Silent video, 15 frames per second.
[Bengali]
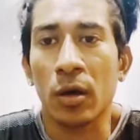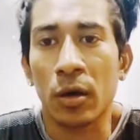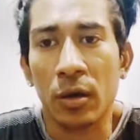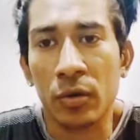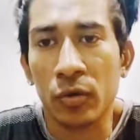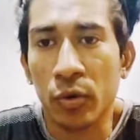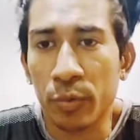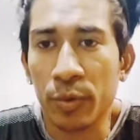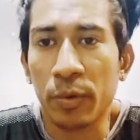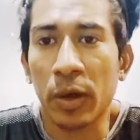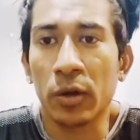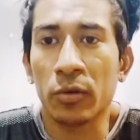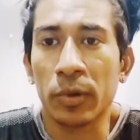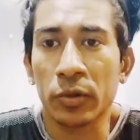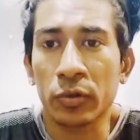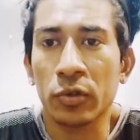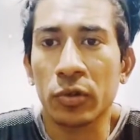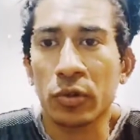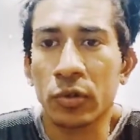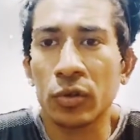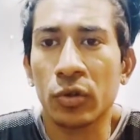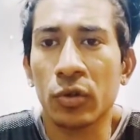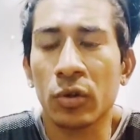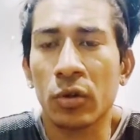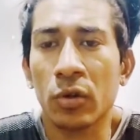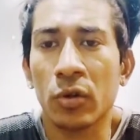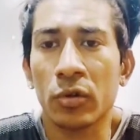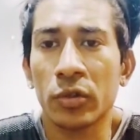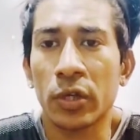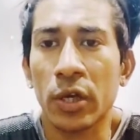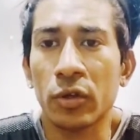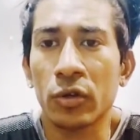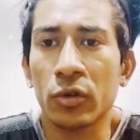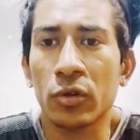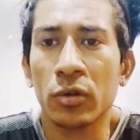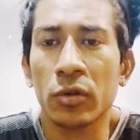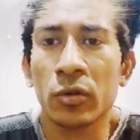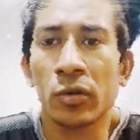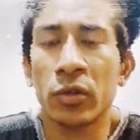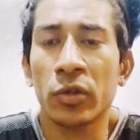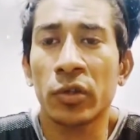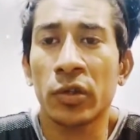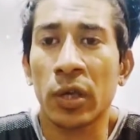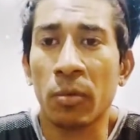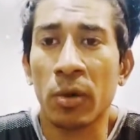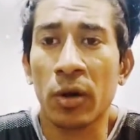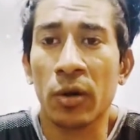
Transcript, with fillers: খুবই ভালো মানুষ যাই হোক সে আমার